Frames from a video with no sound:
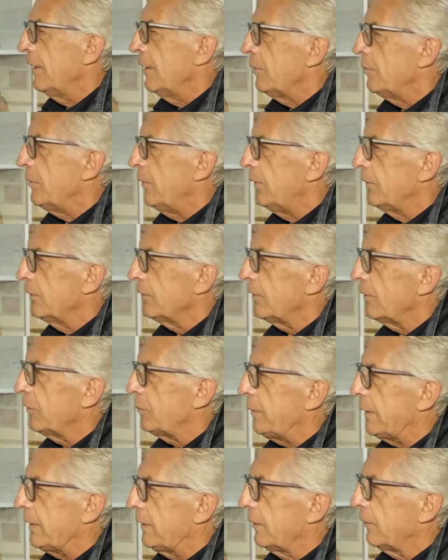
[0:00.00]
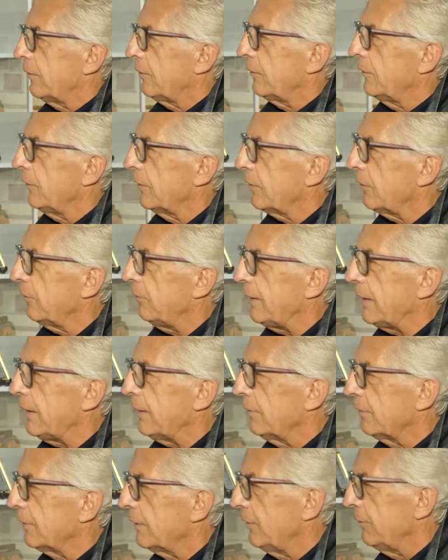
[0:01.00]
Moses bei der
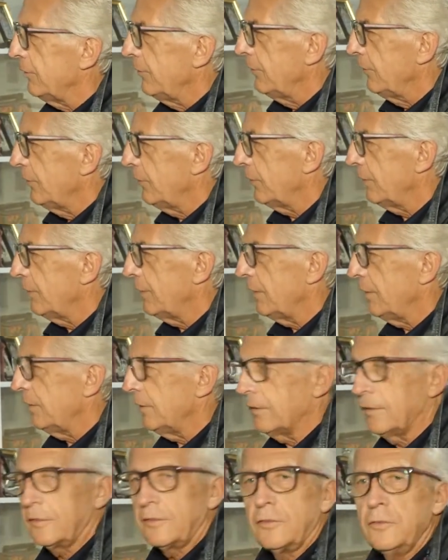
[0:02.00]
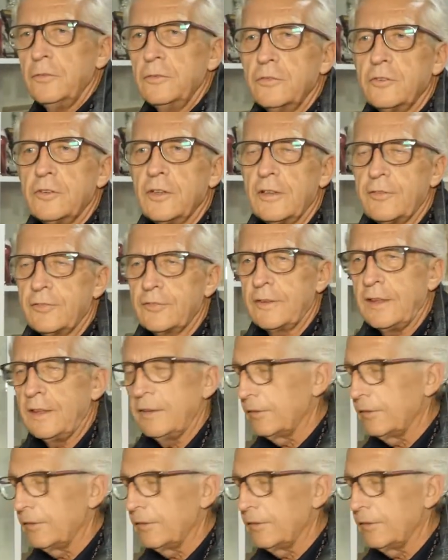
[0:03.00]
Durchquerung der Wüste hat Kundschafter